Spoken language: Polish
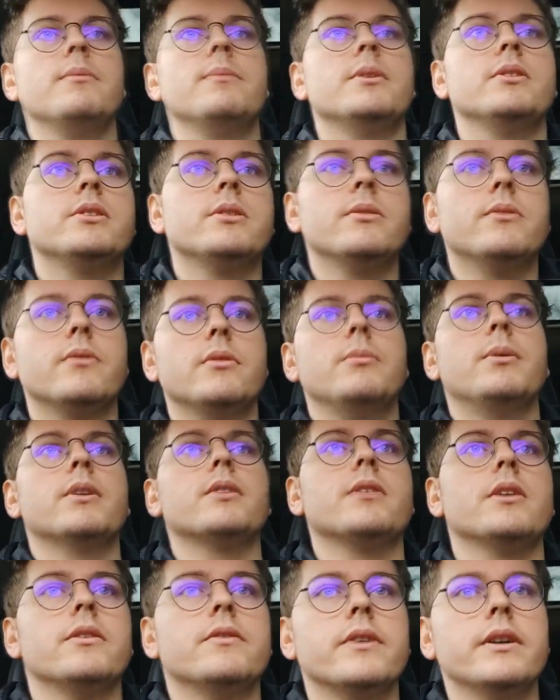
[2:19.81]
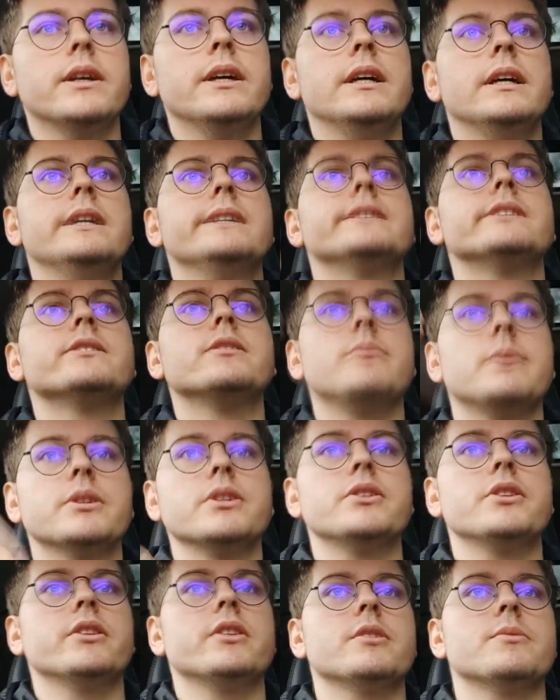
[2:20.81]
będziemy w Lubartowie, co
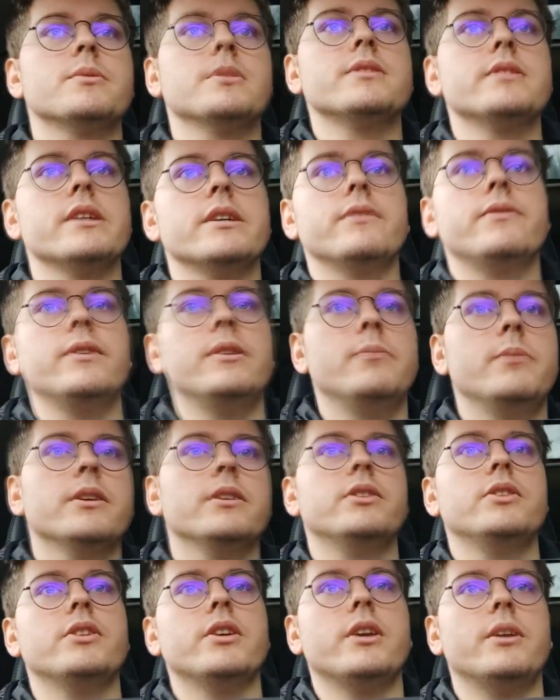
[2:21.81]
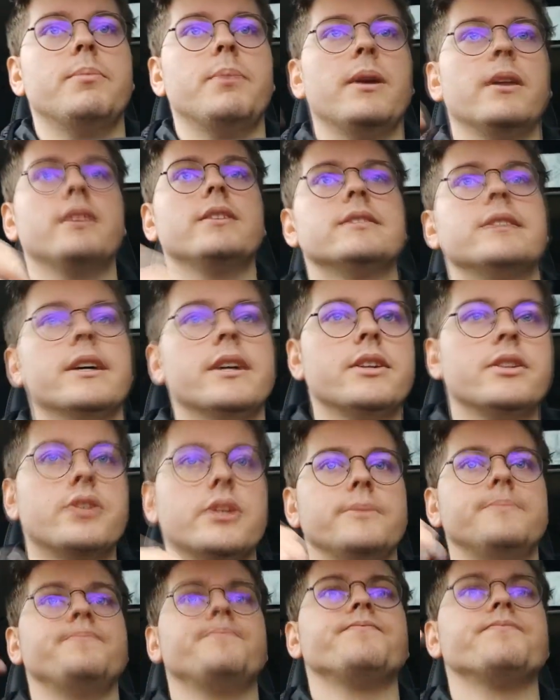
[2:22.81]
zobaczycie też przez cały filmik, dzisiaj plan jest taki,
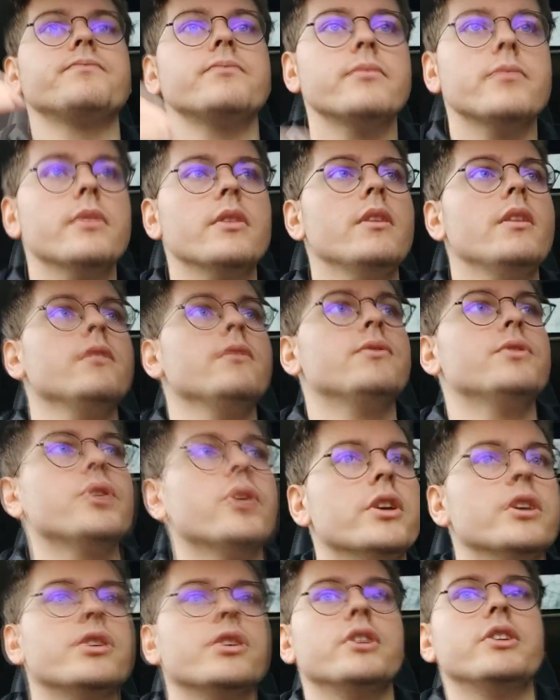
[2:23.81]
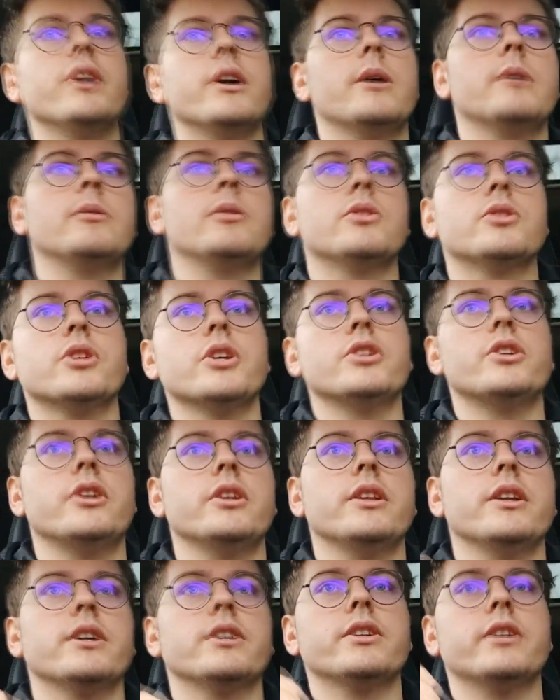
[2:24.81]
że Wczoraj siedziałem do
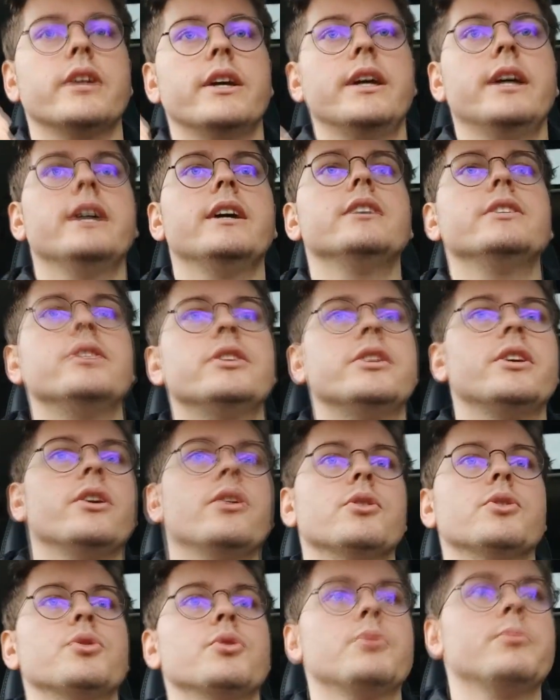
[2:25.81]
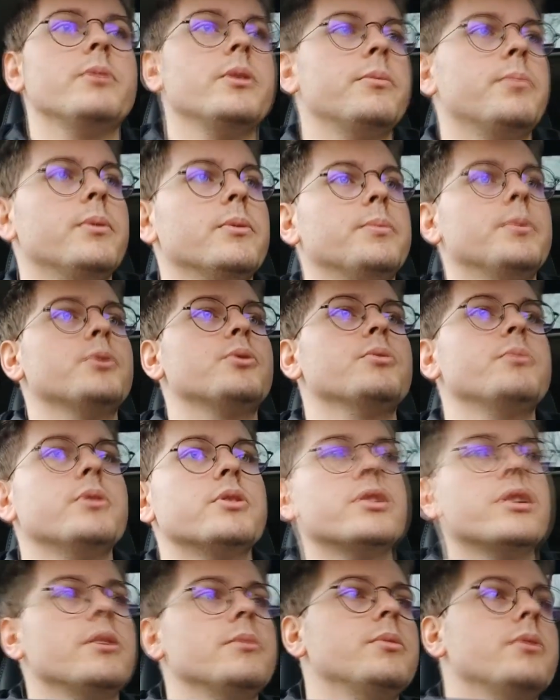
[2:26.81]
trzeciej, także dzisiaj o siódmej, po, po
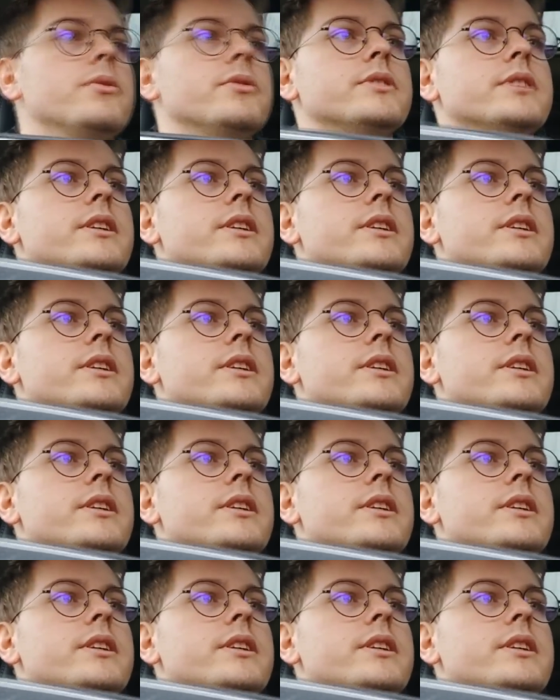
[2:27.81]
siódmej trzeba było